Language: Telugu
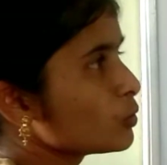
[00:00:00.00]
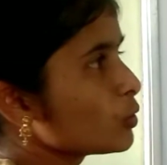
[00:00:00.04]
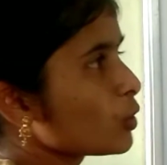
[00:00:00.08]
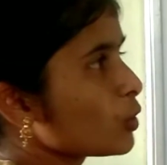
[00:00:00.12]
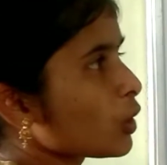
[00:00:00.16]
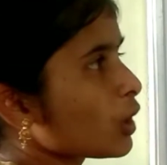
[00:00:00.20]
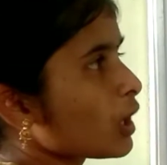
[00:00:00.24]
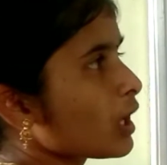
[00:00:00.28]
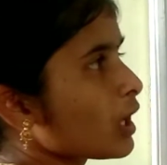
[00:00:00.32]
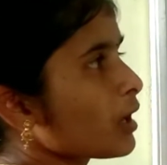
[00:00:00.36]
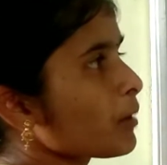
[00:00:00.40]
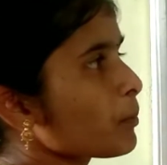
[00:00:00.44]

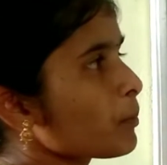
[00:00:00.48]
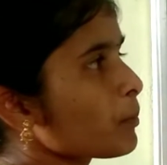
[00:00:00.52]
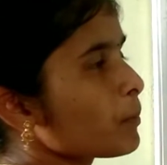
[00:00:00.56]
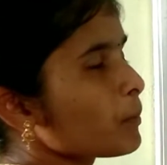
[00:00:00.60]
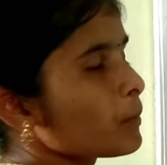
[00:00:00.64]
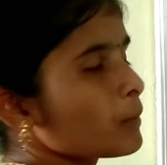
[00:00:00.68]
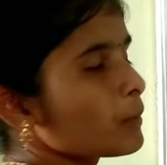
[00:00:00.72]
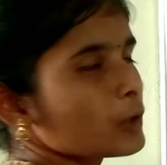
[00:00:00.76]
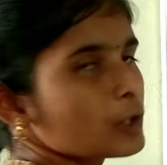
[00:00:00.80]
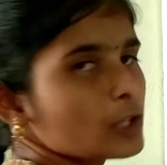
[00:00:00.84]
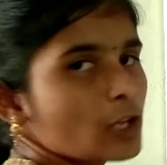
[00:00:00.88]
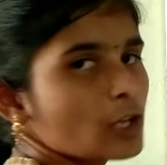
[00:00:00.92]
ఇంకొక
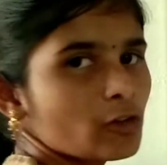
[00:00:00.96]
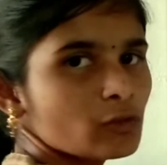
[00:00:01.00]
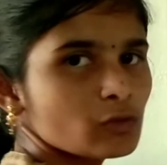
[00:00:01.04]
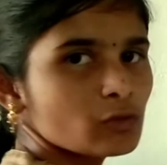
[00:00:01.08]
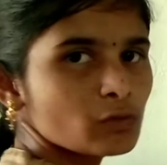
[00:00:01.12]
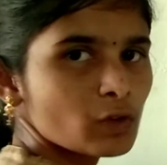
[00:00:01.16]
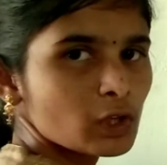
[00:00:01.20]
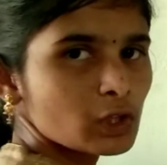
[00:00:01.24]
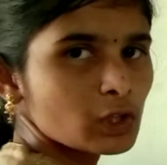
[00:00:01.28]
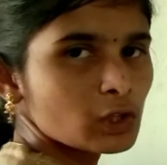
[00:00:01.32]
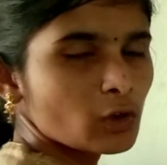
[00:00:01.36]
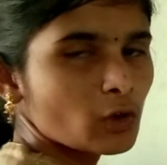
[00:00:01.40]

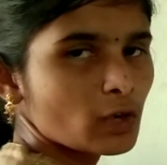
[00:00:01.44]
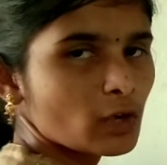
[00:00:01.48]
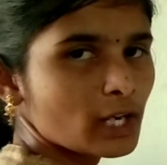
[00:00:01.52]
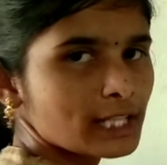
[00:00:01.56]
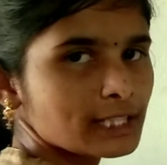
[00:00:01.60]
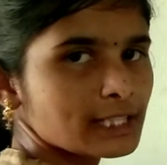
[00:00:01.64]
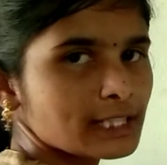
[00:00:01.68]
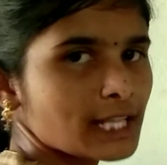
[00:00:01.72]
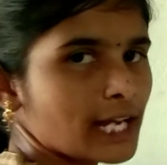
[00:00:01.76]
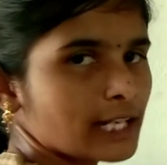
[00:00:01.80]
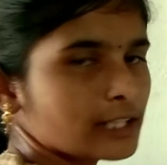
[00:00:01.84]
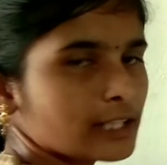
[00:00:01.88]
డౌన్వర్డ్ లోడ్
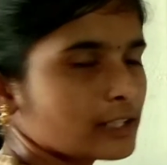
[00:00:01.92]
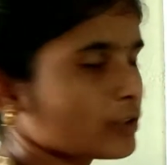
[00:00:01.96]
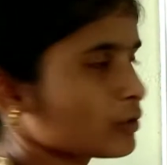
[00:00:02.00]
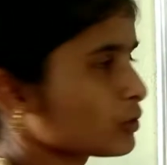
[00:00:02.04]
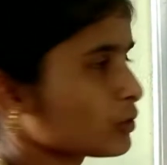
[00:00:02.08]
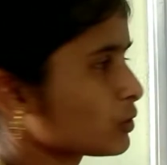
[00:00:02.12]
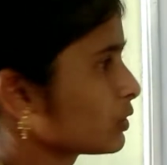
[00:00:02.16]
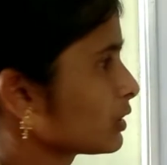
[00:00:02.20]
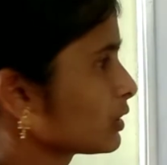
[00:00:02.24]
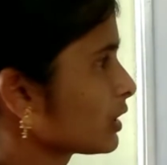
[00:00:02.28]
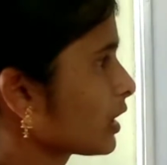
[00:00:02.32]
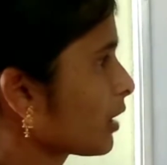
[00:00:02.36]
అయితే యాక్ట్
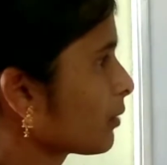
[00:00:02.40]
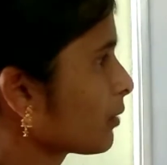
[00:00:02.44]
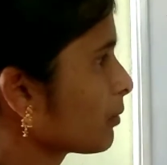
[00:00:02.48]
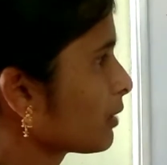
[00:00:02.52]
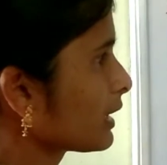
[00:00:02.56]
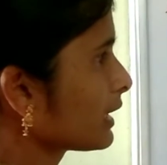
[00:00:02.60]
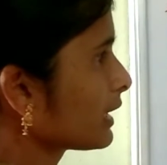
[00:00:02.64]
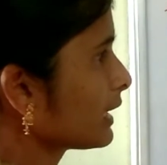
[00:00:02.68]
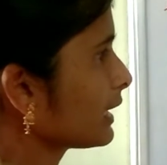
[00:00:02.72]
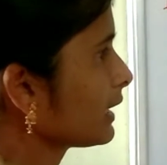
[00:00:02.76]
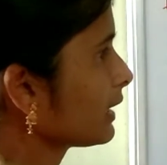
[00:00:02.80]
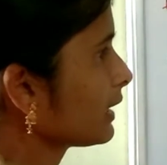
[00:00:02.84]
అవుతుంది
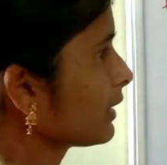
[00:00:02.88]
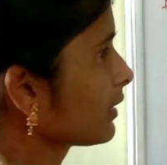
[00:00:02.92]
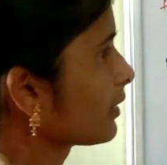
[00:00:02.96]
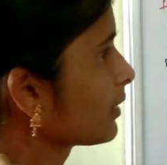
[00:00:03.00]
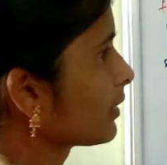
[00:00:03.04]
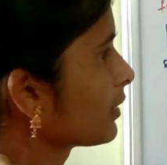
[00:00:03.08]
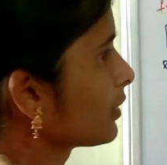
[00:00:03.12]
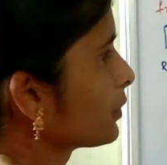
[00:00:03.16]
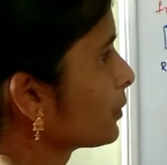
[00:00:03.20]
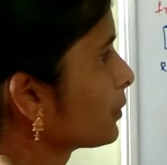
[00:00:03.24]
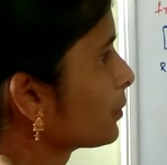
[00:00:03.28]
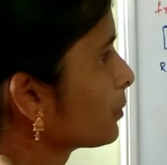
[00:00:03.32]
కాబట్టి
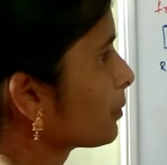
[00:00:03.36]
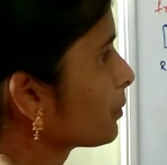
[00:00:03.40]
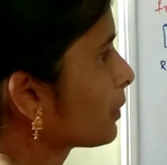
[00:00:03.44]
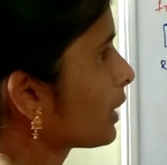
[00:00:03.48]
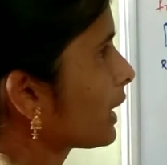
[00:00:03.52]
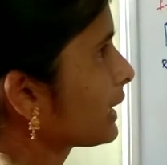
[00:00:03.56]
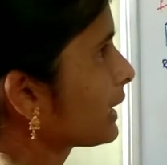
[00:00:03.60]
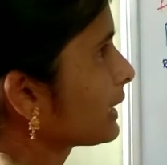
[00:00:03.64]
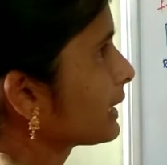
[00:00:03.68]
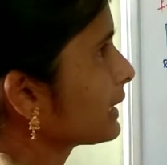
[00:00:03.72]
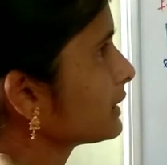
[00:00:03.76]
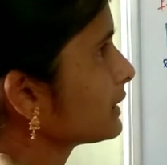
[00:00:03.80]

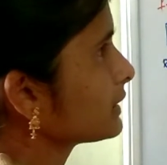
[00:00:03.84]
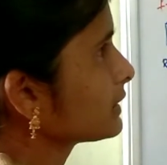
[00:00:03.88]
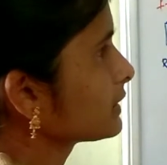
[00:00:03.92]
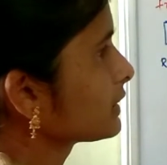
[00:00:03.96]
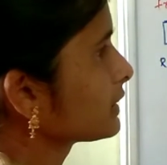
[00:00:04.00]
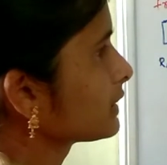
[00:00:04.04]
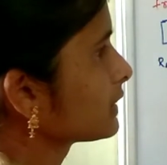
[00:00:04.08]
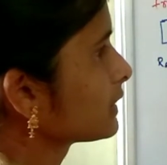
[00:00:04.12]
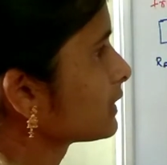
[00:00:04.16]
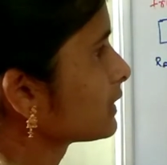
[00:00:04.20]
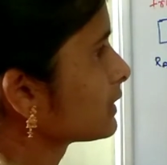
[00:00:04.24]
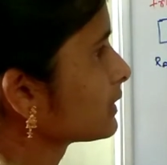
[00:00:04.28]
మైనస్
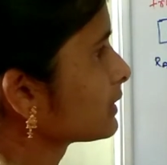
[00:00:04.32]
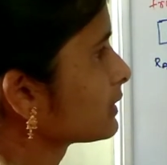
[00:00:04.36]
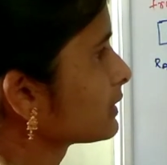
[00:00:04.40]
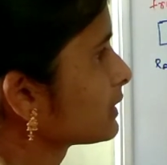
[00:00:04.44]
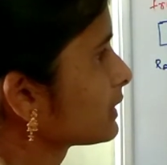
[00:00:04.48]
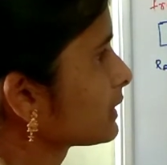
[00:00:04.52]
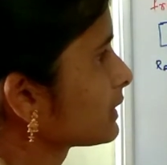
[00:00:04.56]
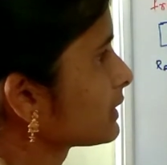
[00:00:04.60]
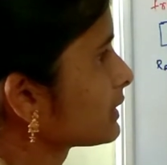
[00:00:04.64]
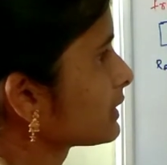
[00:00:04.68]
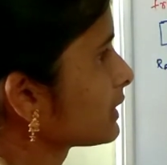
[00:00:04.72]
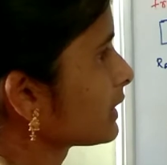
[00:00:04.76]

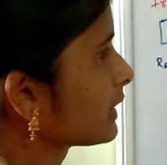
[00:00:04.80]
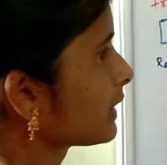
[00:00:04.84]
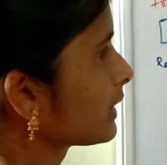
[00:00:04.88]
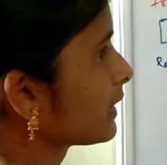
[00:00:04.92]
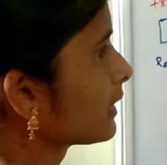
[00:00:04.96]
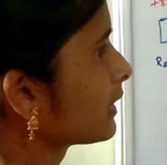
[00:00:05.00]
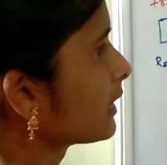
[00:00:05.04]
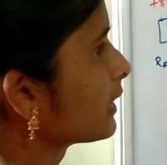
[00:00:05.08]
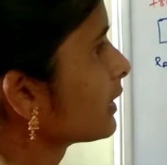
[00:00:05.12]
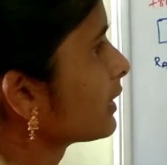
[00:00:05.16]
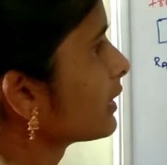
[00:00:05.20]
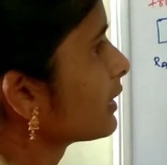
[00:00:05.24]
సిక్స్టీ
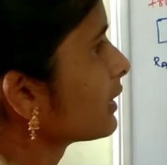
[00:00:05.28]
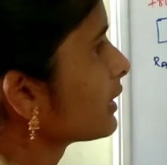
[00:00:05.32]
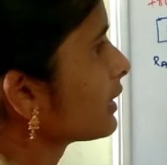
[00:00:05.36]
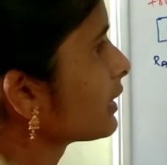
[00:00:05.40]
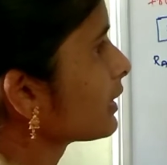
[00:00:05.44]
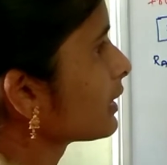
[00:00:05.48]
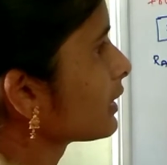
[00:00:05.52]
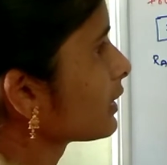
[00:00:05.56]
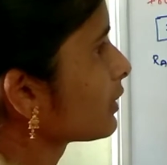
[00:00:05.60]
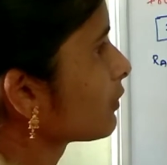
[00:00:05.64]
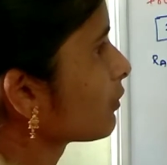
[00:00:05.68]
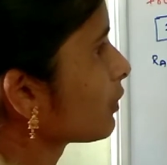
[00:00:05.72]

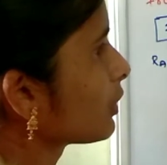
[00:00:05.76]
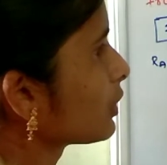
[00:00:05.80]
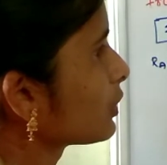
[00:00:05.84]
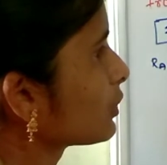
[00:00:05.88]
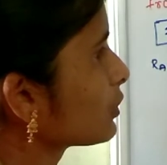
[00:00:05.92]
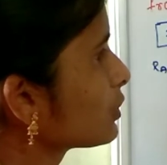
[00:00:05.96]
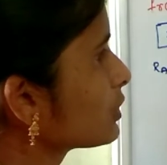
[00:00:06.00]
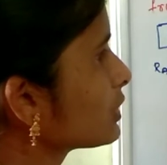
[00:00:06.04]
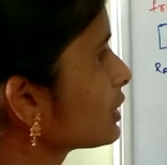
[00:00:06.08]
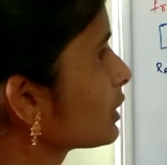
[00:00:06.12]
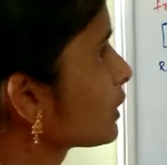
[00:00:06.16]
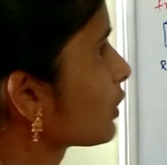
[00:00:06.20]
ఈక్వల్
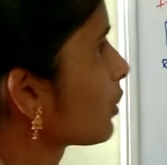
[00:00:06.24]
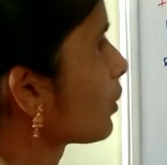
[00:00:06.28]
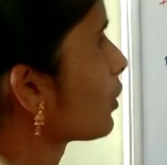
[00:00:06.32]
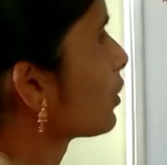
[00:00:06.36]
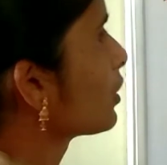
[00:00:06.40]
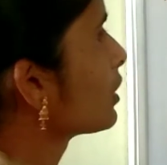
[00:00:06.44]
టు జీరో